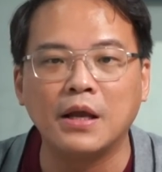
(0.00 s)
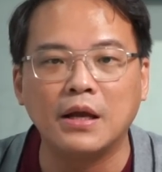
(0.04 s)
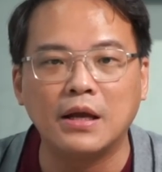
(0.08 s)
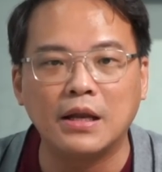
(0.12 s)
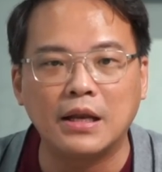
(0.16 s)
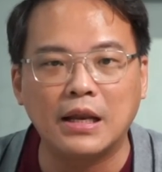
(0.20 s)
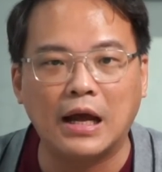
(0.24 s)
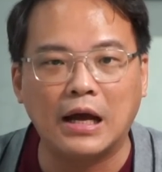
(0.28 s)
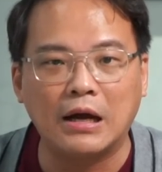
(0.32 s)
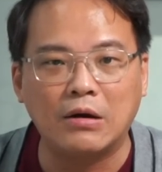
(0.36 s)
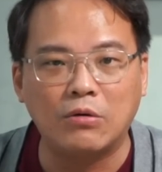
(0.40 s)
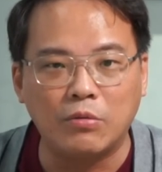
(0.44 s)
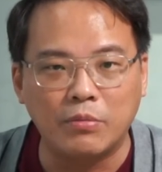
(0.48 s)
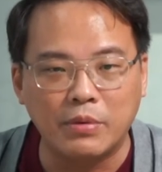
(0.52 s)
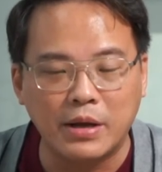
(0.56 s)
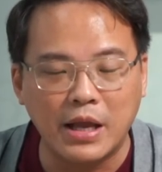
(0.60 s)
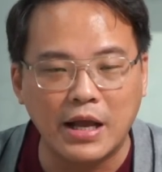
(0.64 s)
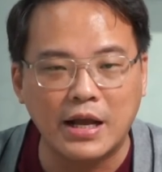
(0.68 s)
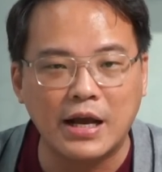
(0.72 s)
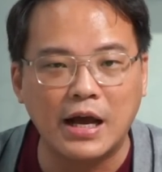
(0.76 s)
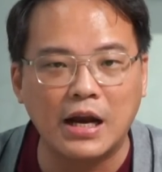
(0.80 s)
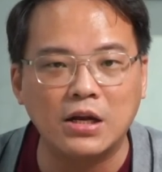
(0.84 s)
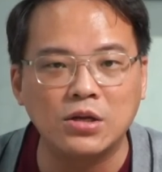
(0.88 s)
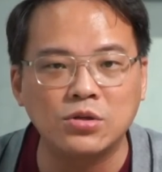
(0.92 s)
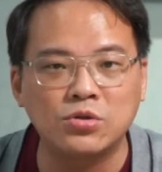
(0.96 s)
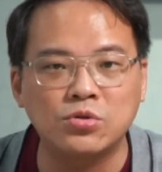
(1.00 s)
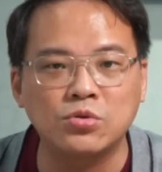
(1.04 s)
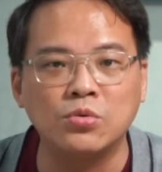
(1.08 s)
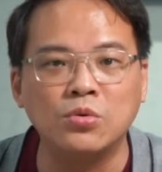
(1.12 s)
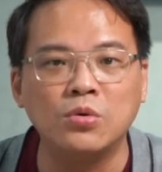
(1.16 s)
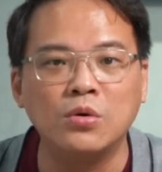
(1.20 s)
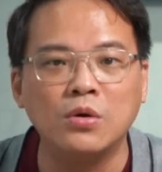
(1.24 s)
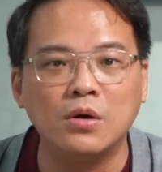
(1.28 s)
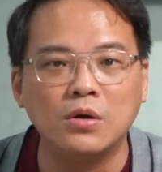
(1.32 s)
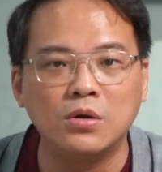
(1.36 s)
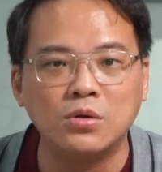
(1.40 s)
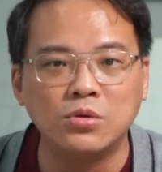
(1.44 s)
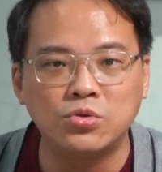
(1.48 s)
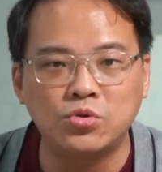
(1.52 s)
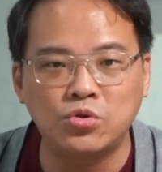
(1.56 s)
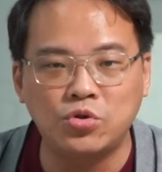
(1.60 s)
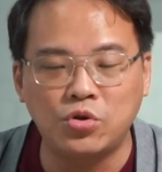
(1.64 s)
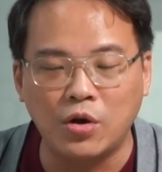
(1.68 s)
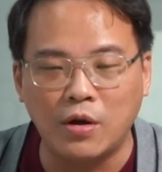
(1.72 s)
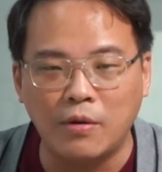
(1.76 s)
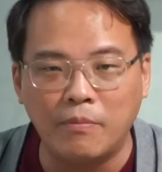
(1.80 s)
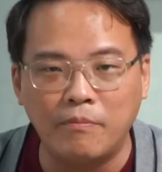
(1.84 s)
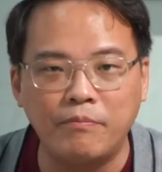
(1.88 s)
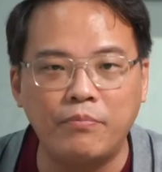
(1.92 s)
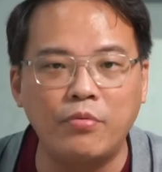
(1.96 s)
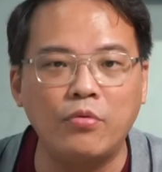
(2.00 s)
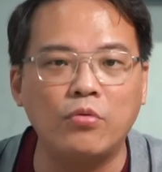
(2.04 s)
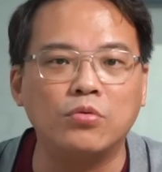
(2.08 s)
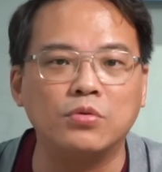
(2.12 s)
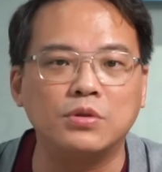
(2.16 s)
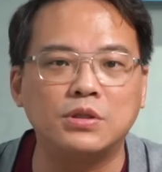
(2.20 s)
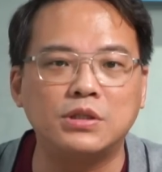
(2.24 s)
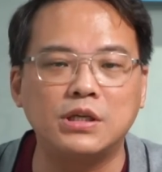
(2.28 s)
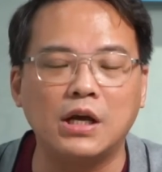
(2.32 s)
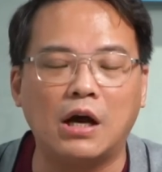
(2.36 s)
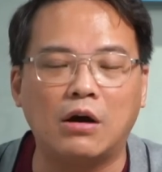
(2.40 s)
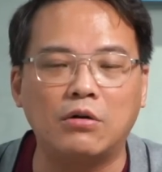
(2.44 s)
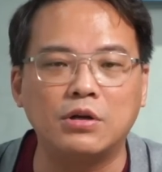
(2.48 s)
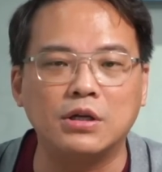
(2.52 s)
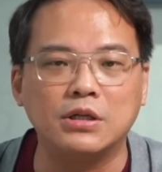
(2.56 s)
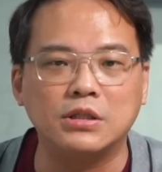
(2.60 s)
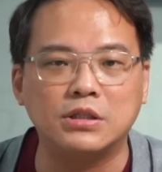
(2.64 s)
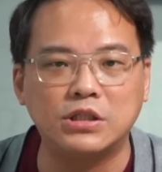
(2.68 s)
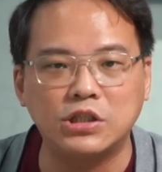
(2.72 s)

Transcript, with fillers: 那我们可以看得出，全部交的